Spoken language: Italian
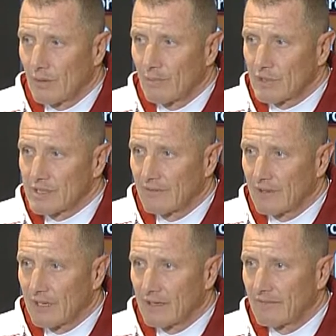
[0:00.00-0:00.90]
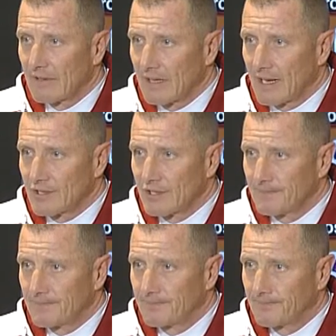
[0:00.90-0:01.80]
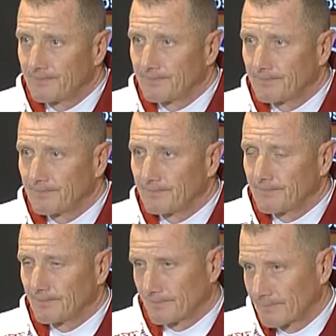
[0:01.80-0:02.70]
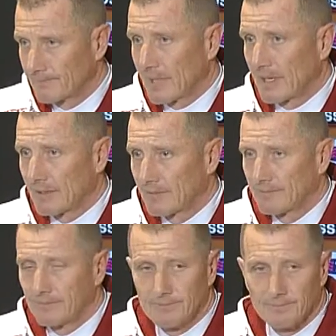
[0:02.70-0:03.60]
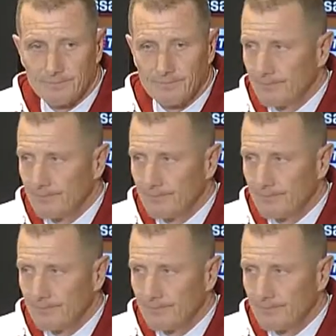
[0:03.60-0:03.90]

possa avere dei vantaggi. Corriere eh. della Sera.